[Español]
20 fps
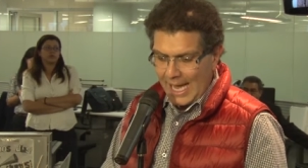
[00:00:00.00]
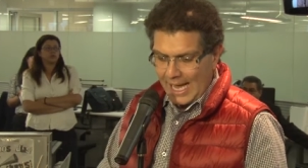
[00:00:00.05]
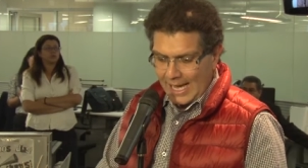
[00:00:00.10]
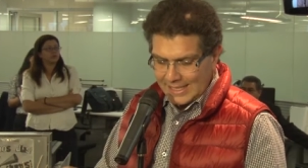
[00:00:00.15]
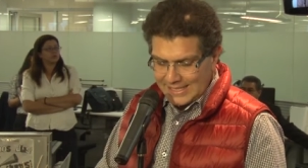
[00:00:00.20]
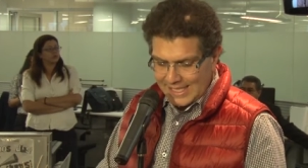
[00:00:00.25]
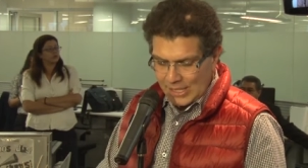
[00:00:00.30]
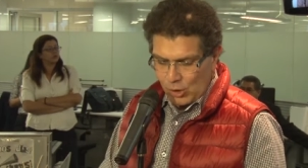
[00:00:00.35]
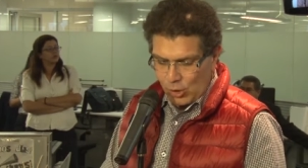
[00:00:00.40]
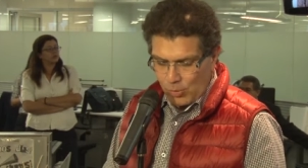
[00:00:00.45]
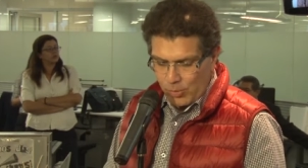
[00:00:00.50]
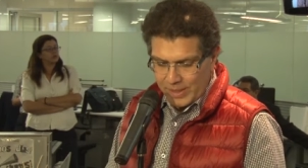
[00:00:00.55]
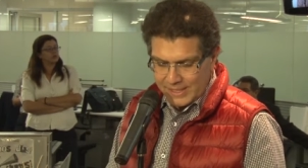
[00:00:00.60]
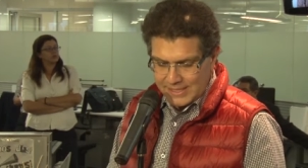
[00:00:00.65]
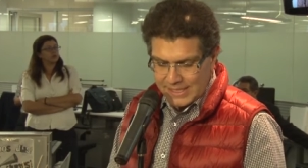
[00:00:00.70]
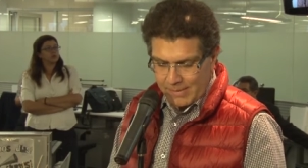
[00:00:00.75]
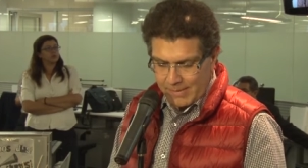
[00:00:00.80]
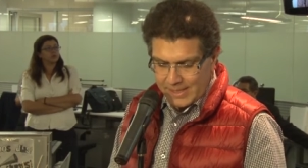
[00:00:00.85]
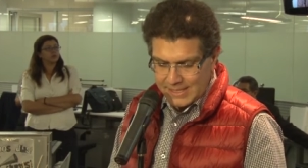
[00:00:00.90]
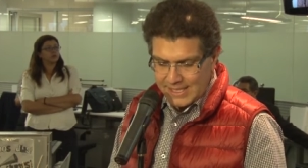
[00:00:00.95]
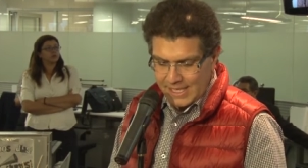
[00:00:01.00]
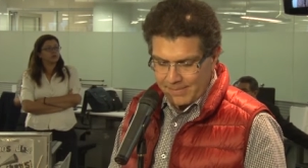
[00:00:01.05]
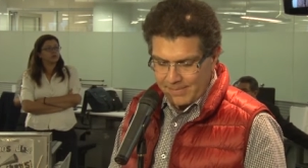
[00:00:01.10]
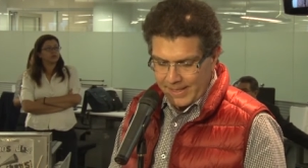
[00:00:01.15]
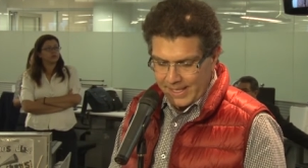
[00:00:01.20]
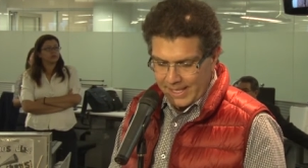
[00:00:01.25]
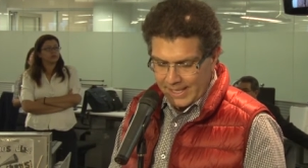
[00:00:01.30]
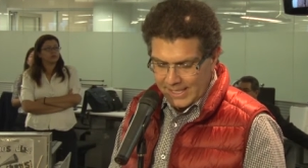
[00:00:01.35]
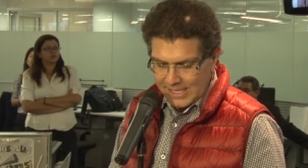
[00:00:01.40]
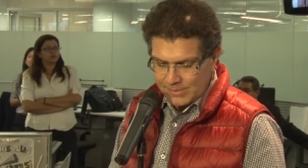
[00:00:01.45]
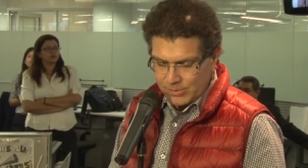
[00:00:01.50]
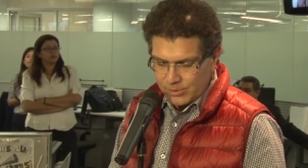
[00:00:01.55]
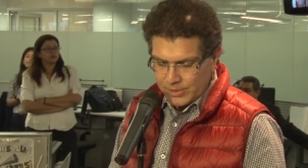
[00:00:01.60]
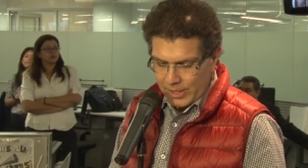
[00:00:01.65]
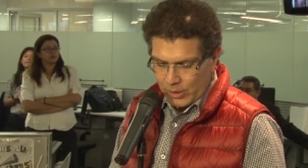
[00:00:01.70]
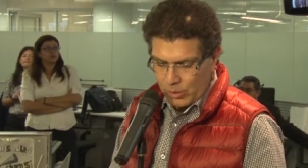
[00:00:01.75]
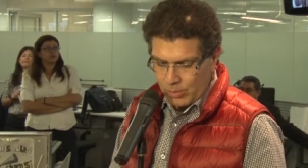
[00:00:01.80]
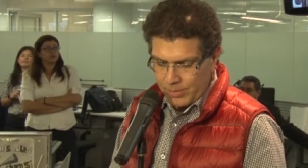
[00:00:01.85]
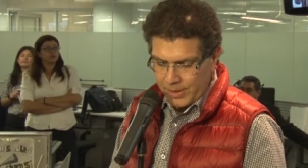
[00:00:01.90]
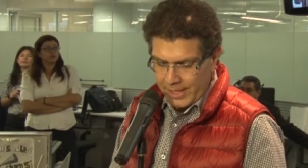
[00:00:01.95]
así como establecer mecanismos
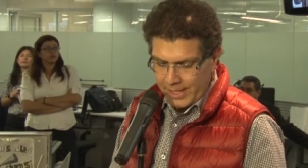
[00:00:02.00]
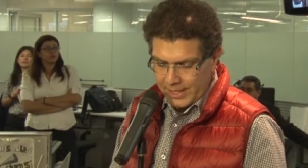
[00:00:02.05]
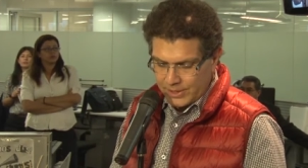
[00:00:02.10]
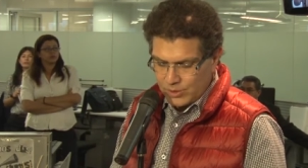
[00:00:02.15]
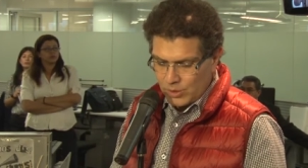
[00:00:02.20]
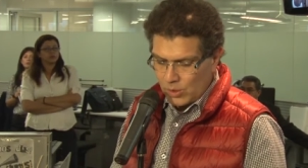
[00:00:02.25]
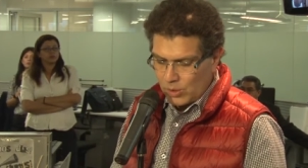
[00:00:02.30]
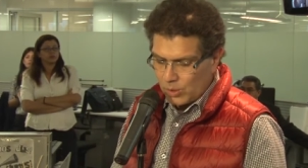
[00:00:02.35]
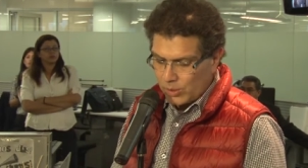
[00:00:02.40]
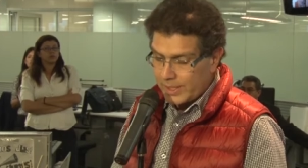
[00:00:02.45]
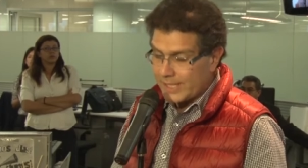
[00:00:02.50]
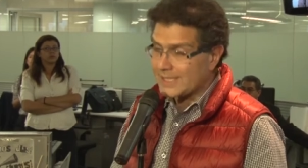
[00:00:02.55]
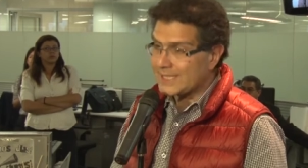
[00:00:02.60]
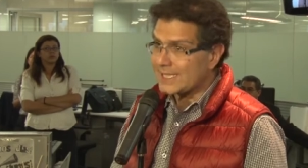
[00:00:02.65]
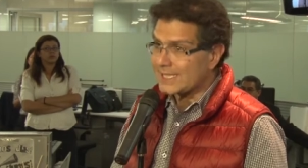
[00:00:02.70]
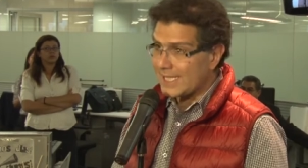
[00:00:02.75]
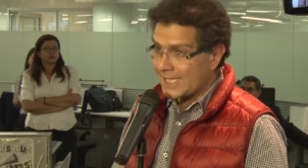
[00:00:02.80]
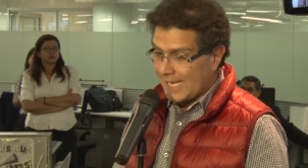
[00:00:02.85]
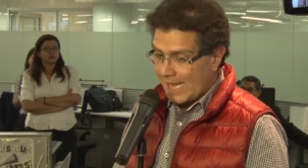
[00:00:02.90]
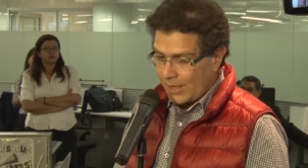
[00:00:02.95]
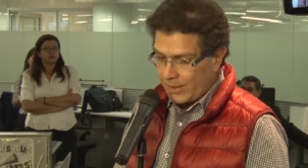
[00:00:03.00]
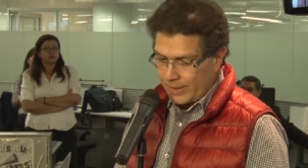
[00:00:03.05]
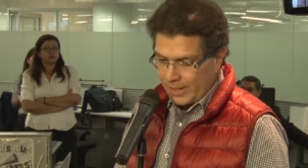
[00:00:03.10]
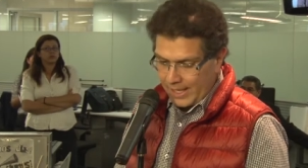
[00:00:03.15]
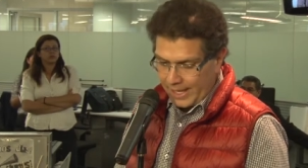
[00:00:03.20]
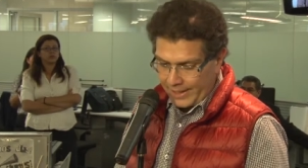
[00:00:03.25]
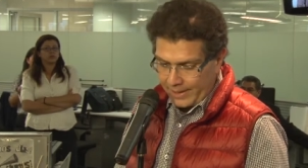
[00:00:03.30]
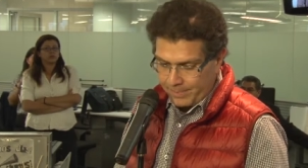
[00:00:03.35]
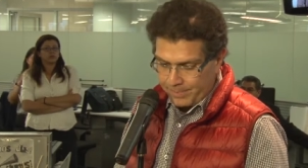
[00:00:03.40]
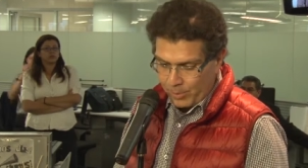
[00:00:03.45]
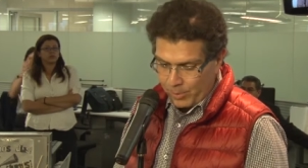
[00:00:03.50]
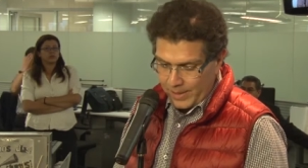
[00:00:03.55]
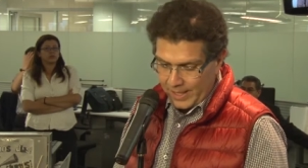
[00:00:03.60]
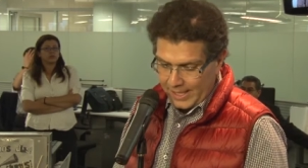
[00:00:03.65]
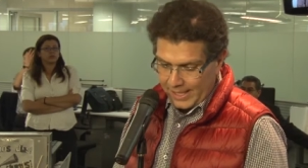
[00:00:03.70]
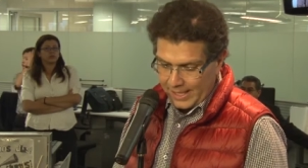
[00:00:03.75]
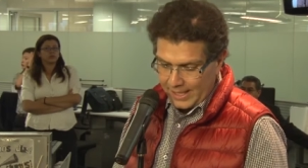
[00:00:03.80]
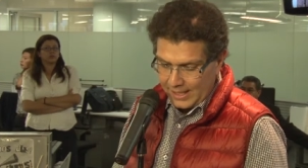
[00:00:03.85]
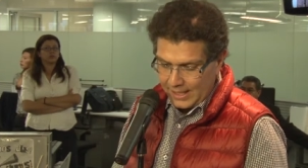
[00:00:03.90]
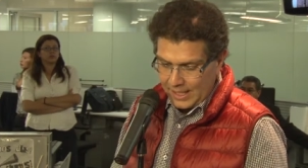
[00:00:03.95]
de comunicación con este Senado de la
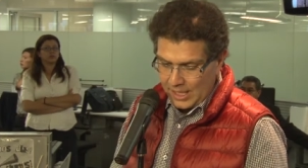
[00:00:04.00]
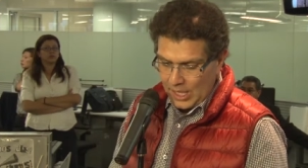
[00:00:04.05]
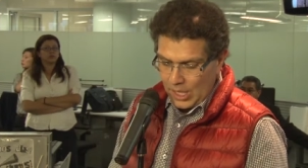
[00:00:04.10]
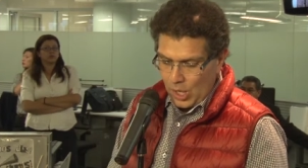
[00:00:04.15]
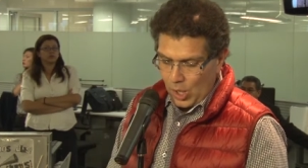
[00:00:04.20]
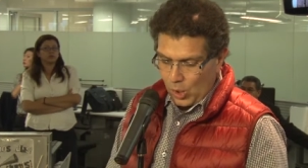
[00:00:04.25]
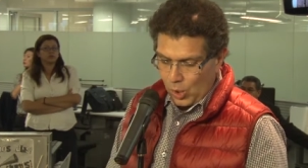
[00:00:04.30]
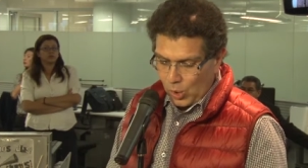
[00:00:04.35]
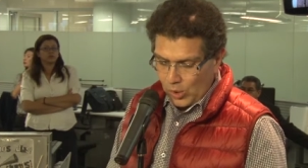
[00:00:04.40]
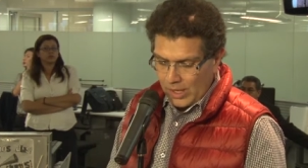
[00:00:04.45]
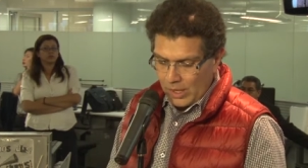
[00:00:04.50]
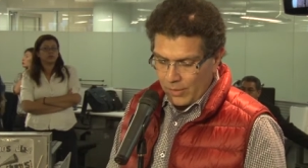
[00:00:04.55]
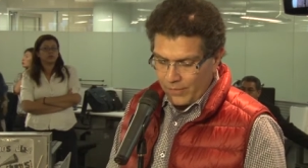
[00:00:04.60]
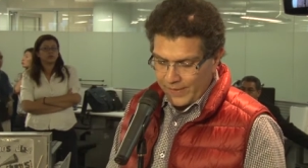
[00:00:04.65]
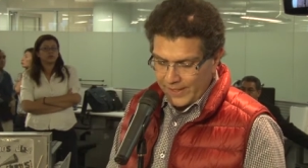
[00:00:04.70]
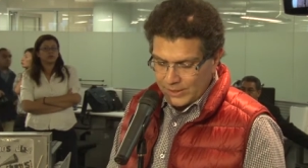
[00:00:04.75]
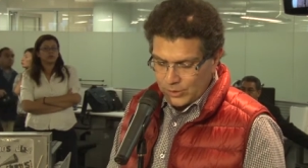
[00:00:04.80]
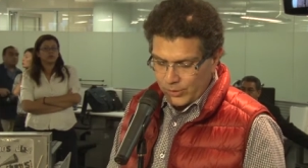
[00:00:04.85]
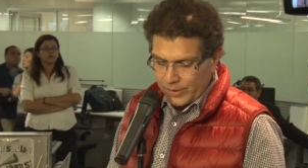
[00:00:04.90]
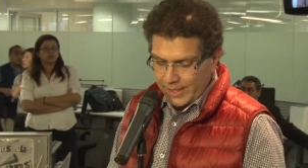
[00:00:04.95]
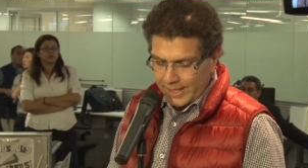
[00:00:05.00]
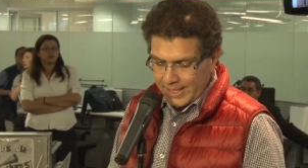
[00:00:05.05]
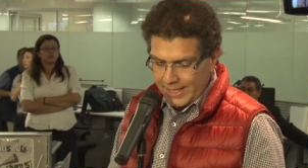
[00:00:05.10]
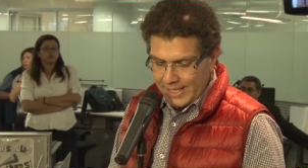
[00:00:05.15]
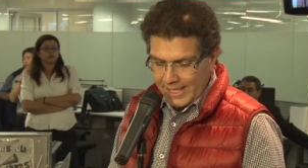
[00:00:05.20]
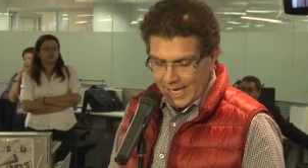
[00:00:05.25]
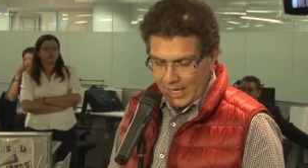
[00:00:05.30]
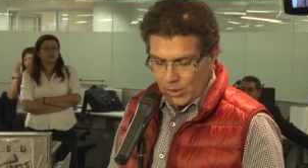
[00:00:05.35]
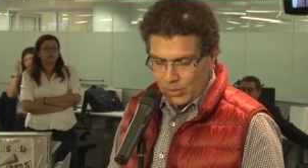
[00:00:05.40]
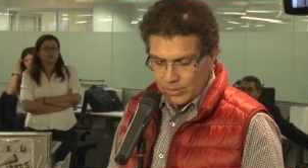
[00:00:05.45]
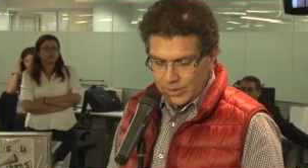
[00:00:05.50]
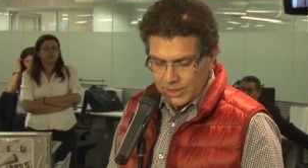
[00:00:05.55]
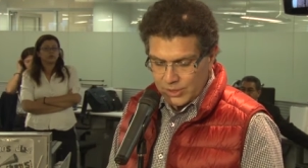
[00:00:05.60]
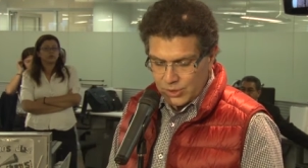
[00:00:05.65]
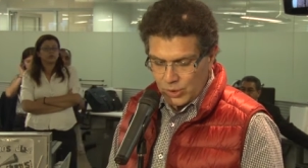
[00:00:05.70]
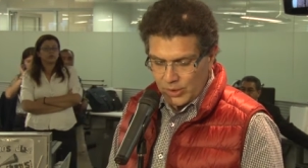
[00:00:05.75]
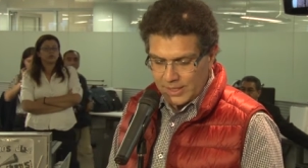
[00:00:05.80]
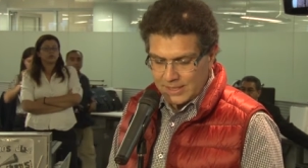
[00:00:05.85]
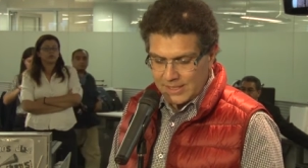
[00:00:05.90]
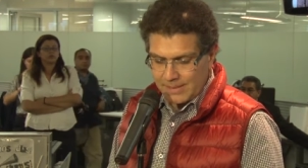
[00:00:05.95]
República con el objeto de generar
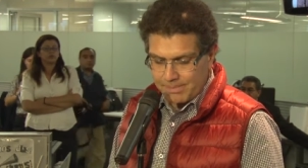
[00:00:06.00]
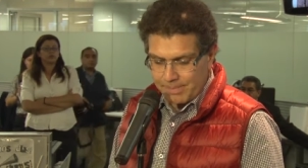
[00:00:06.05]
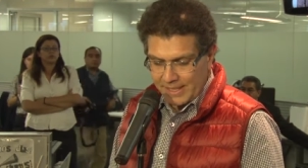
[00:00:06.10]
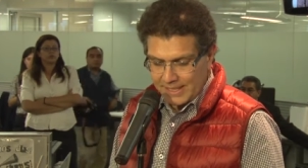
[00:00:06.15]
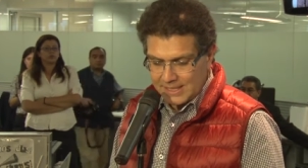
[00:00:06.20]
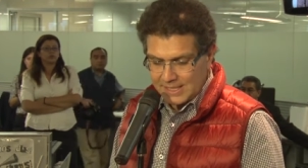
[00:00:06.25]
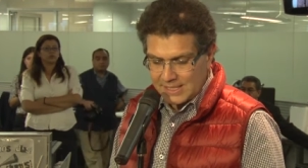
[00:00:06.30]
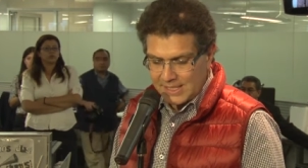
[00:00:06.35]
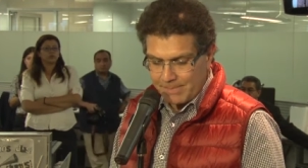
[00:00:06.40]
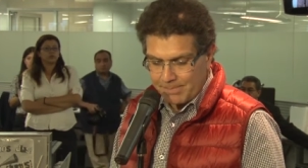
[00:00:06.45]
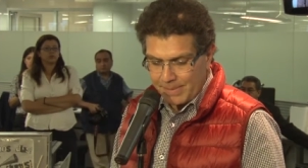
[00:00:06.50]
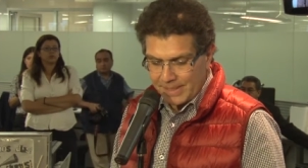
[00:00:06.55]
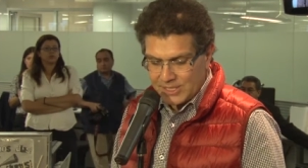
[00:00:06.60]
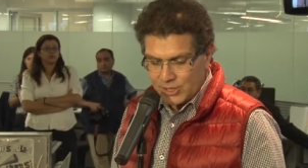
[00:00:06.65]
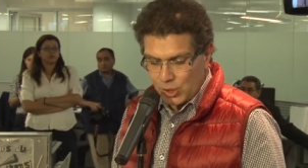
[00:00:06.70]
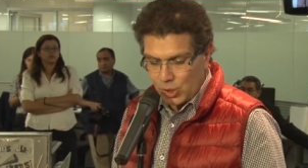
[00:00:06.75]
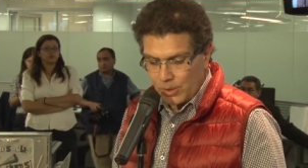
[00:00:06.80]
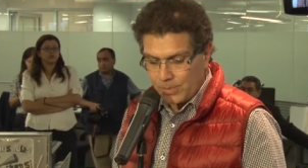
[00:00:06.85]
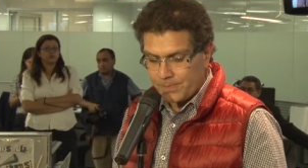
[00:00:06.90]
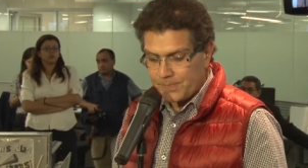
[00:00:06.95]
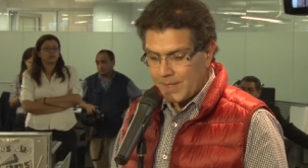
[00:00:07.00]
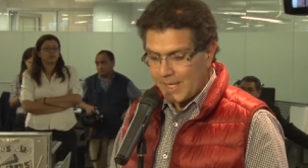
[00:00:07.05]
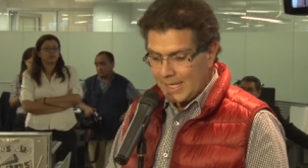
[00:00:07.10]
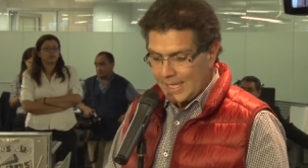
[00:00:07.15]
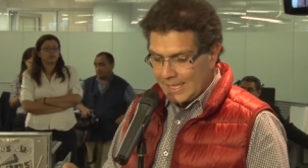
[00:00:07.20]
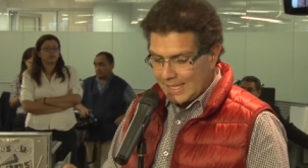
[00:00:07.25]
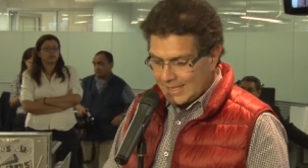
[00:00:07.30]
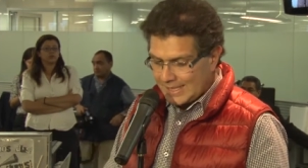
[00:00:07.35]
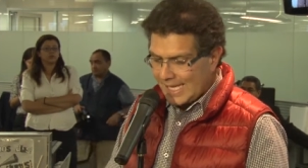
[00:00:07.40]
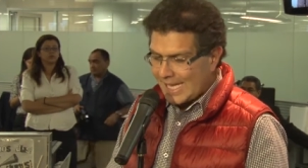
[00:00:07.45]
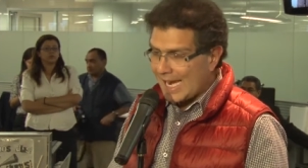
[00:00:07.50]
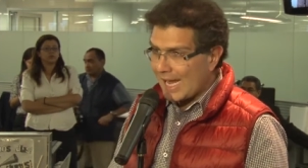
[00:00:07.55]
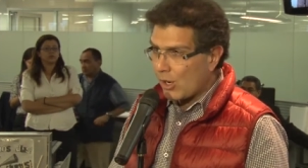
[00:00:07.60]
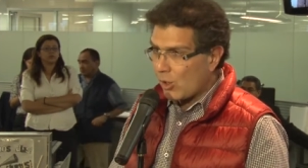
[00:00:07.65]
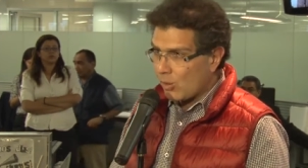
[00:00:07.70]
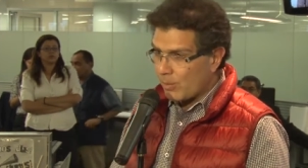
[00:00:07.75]
condiciones de participación de la